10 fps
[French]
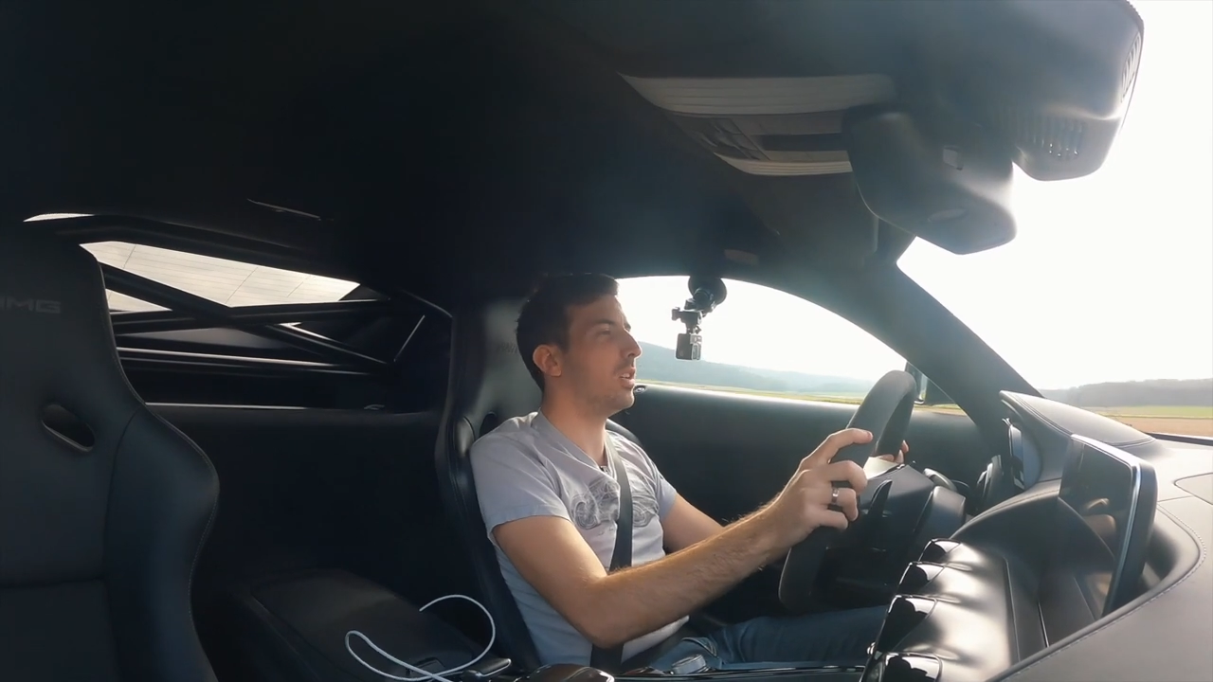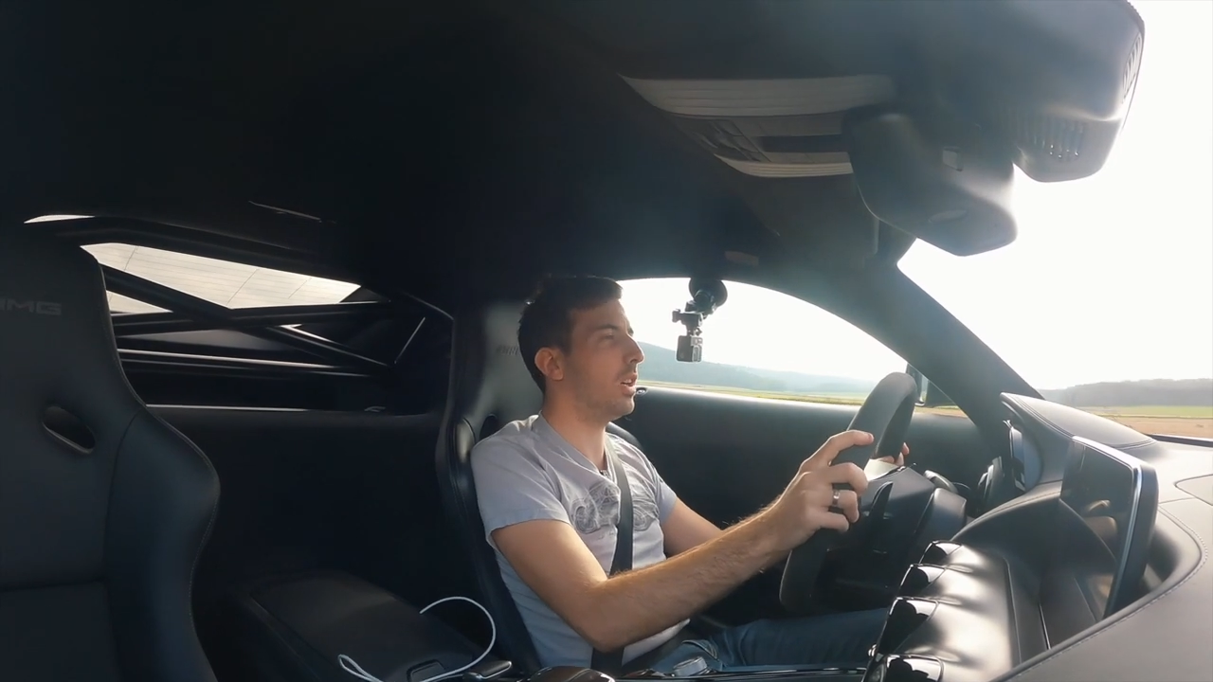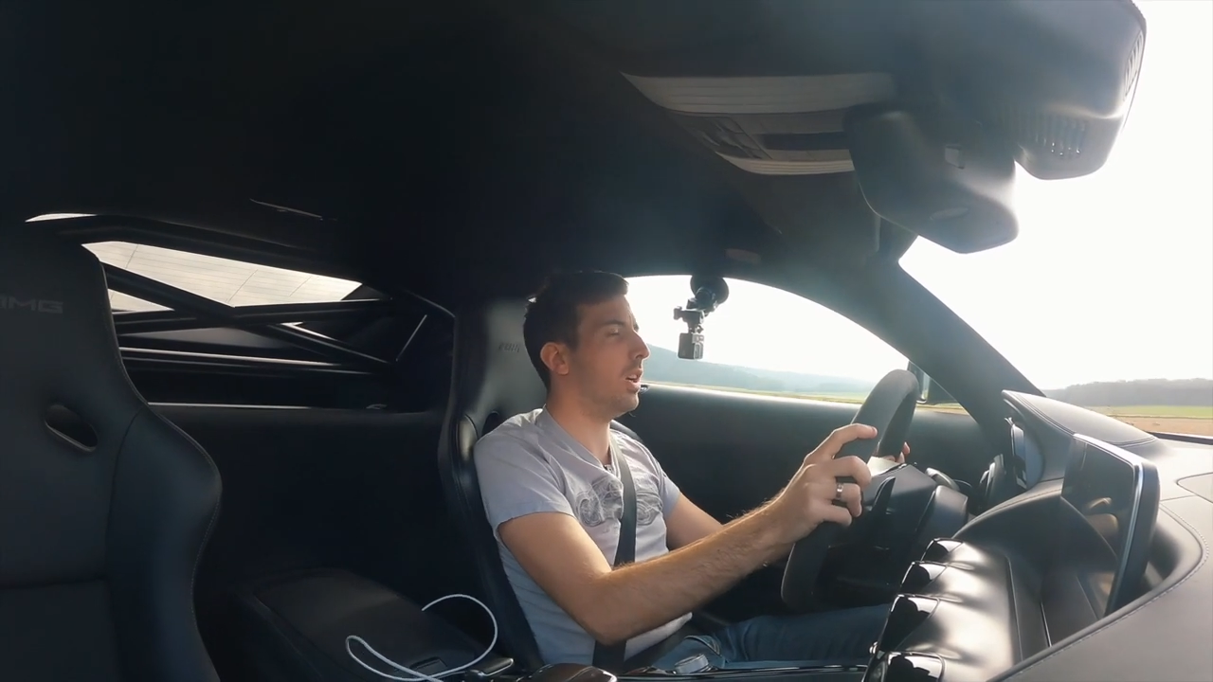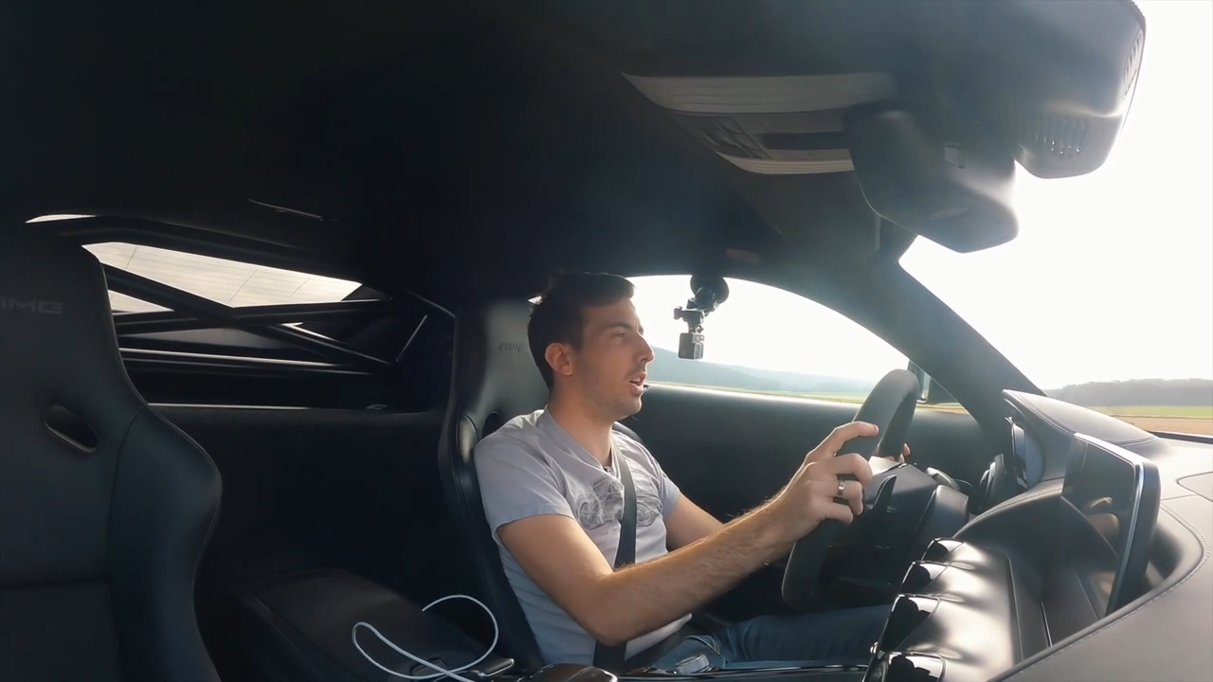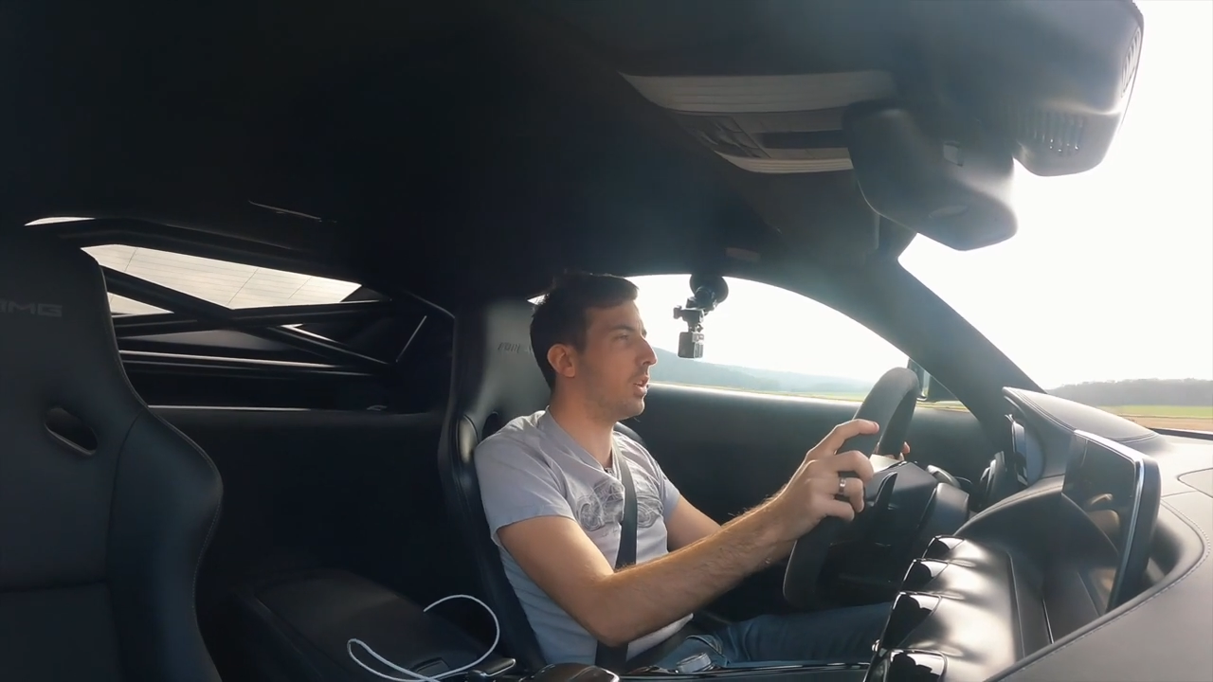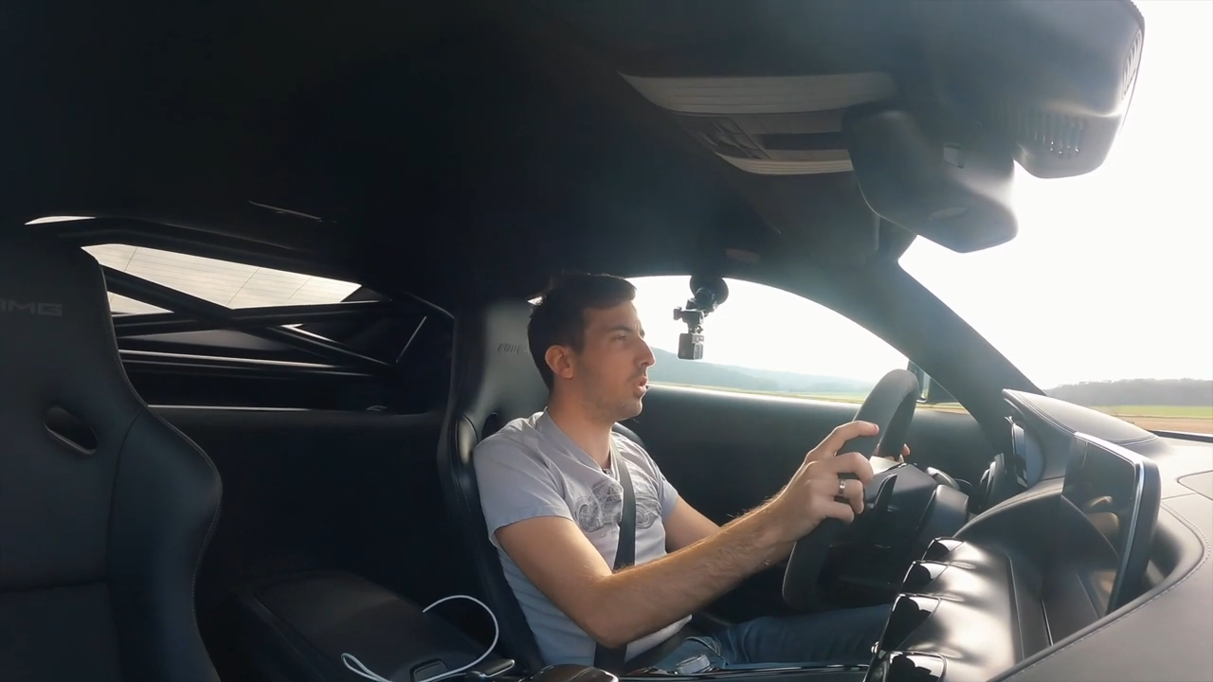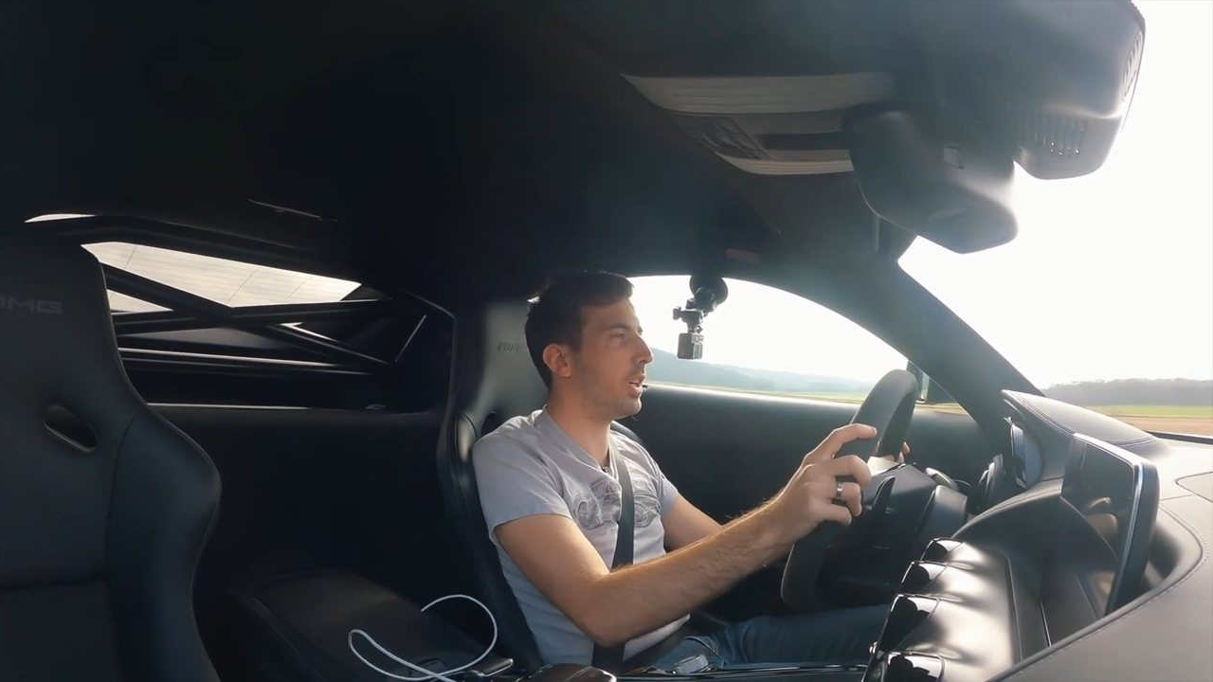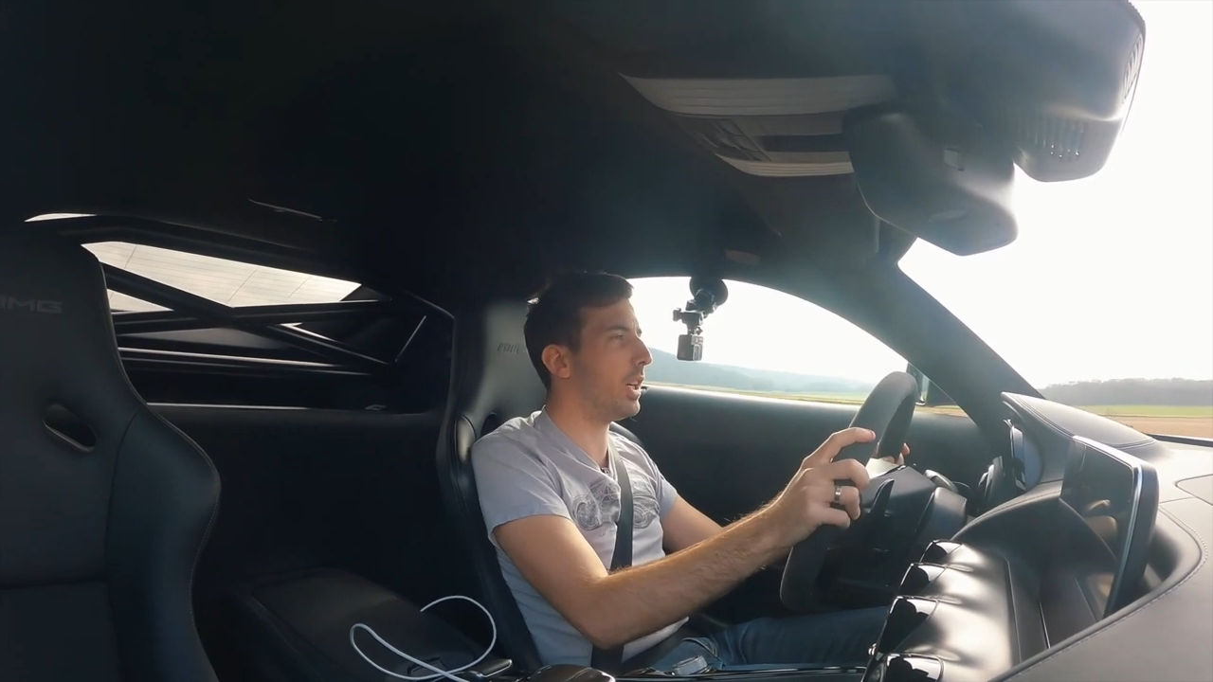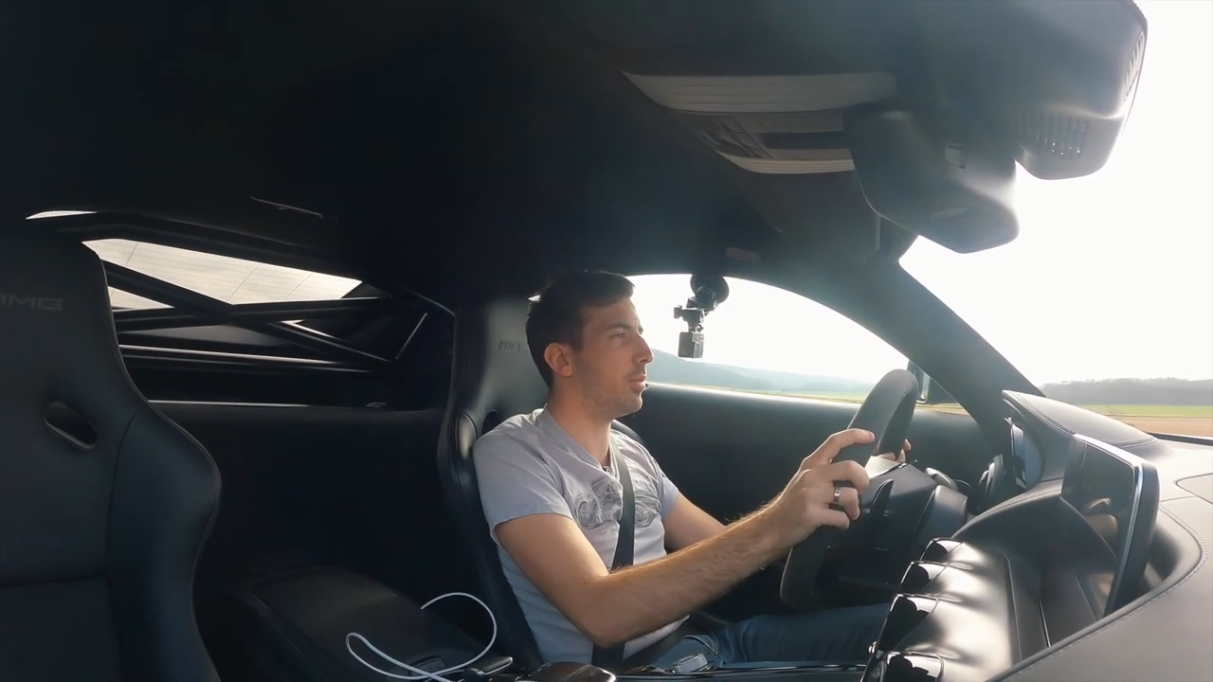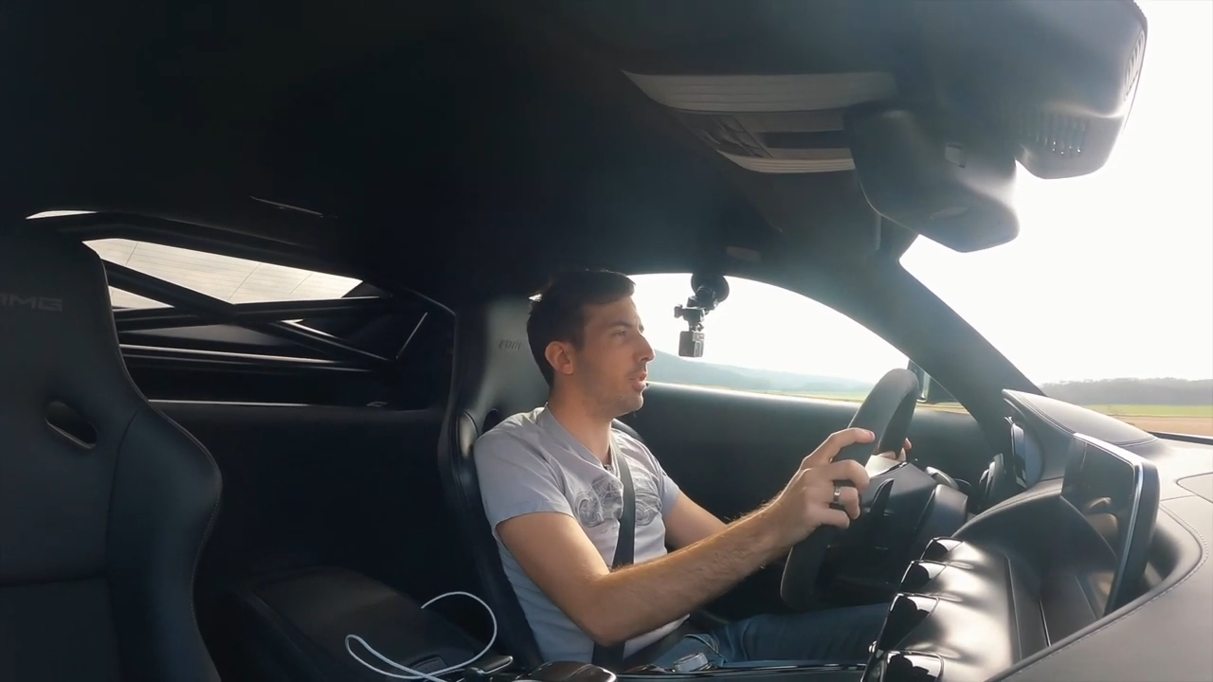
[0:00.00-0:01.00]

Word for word: incroyable.